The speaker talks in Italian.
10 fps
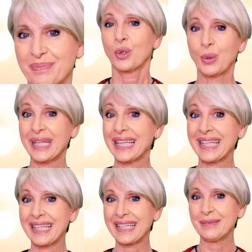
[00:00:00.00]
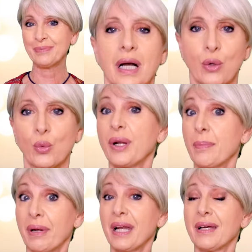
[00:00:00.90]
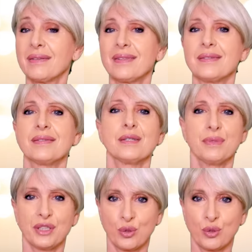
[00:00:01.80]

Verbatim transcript: Quindi auguri brillantissimi